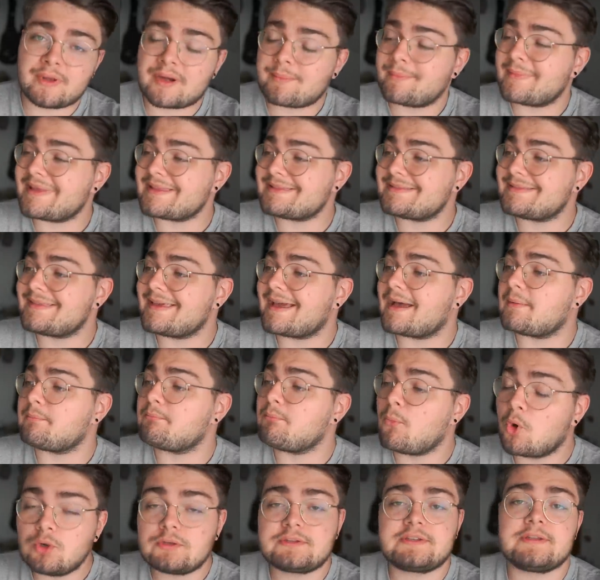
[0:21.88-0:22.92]
permette a
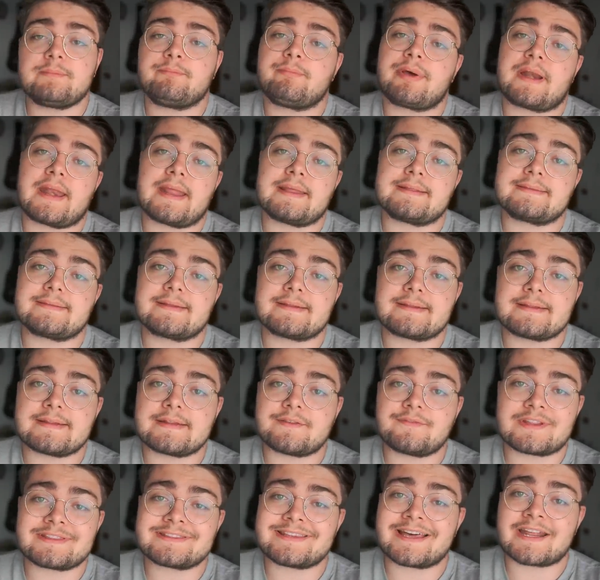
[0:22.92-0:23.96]
molti brand di
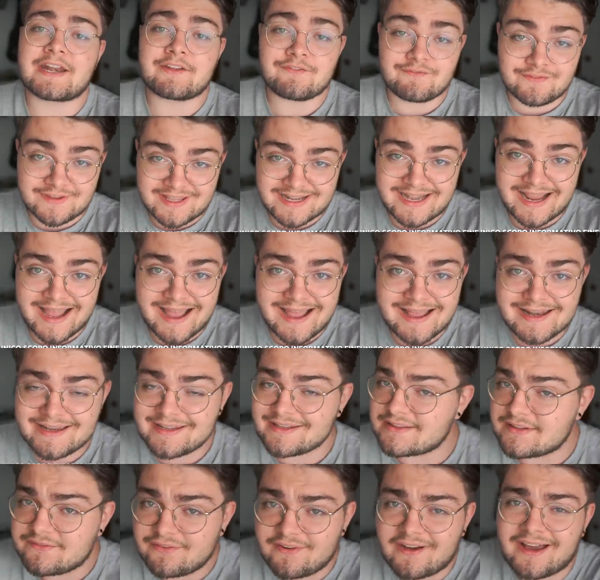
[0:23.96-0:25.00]
diventare virali
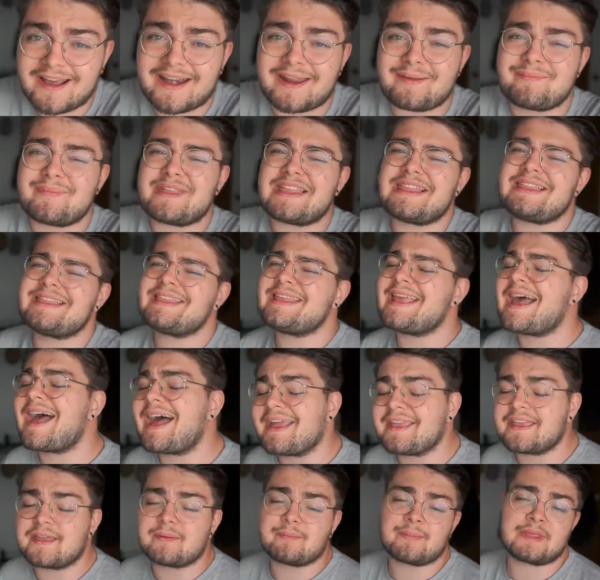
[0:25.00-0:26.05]
e di fare
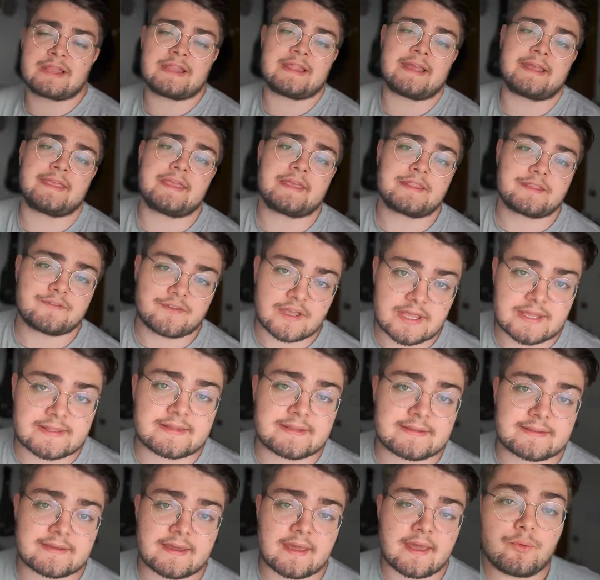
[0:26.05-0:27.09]
migliaia e migliaia di
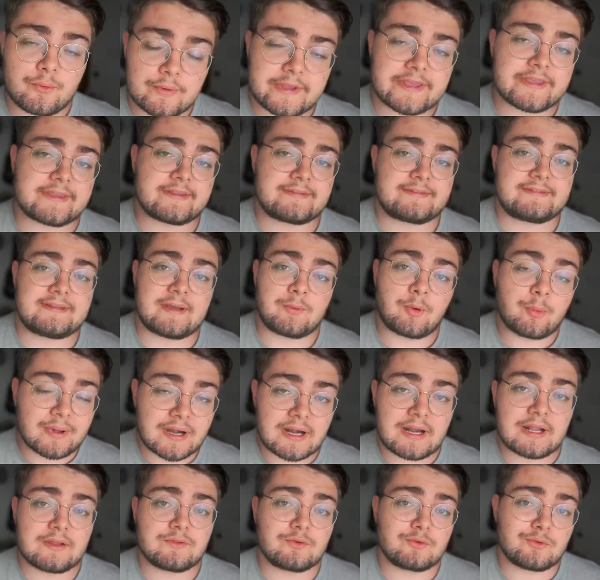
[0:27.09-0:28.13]
vendite. Qui stiamo
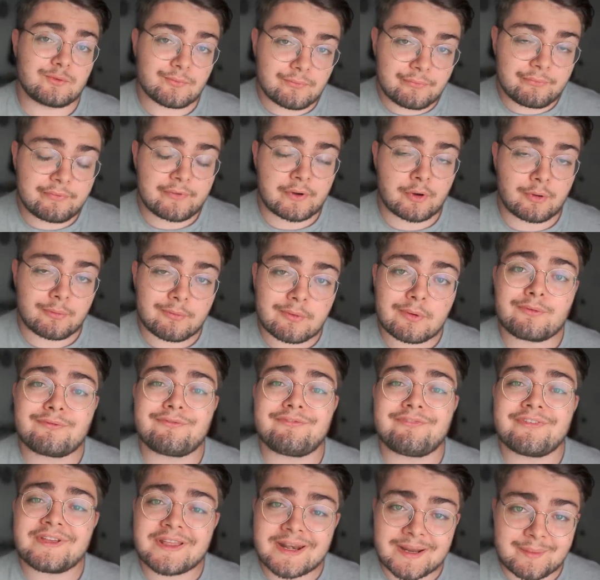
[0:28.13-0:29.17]
parlando di un fenomeno
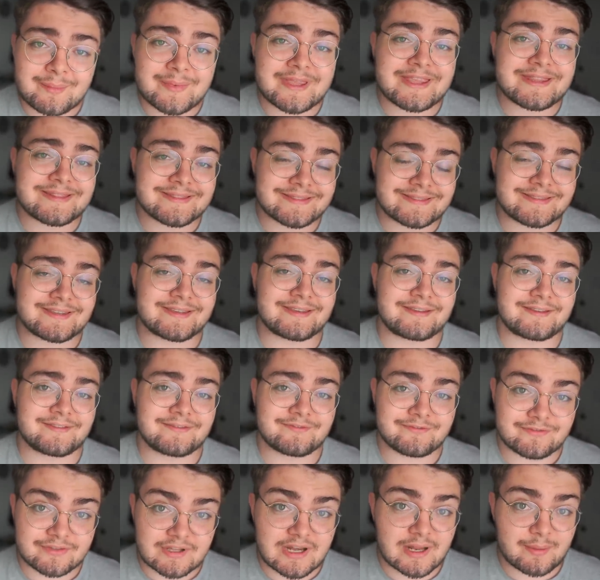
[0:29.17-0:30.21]
veramente,
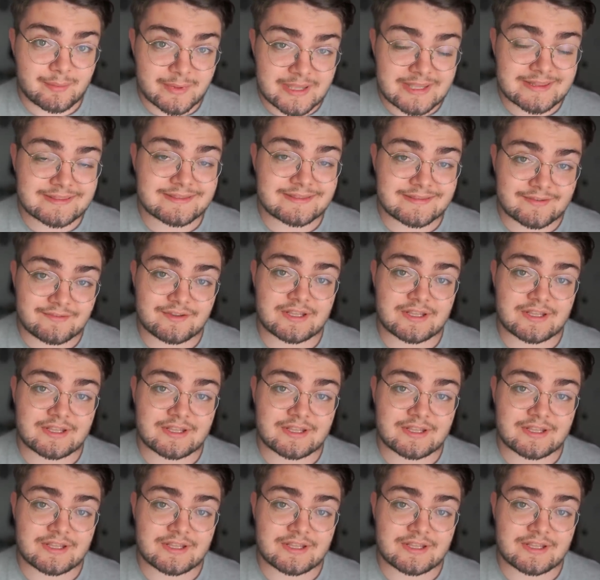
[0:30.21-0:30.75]
veramente